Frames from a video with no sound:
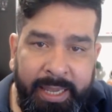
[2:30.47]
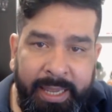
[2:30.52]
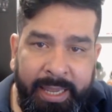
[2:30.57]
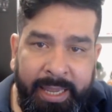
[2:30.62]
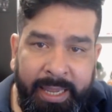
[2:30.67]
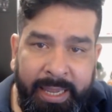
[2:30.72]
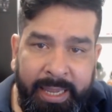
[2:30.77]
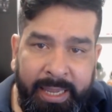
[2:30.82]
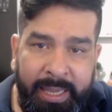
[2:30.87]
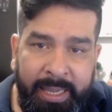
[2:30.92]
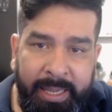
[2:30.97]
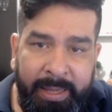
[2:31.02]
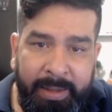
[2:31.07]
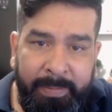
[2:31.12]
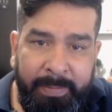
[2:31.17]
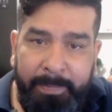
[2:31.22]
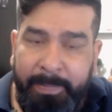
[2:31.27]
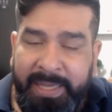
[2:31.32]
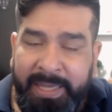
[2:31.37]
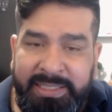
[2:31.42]
eh,
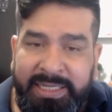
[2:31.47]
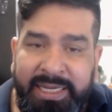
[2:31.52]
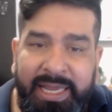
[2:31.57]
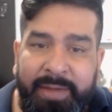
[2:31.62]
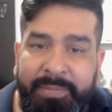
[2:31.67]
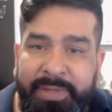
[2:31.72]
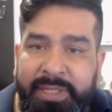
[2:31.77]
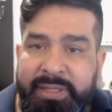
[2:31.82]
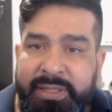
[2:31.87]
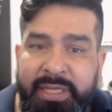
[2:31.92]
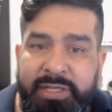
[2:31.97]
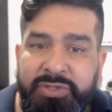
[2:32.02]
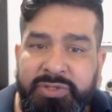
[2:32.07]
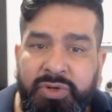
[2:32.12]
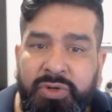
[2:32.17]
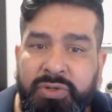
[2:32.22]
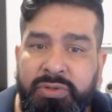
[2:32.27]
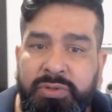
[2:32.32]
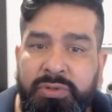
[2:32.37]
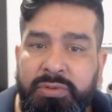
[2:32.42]
básicamente
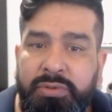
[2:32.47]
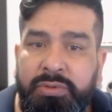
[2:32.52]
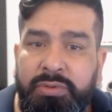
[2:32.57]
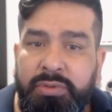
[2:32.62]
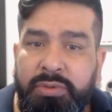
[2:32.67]
son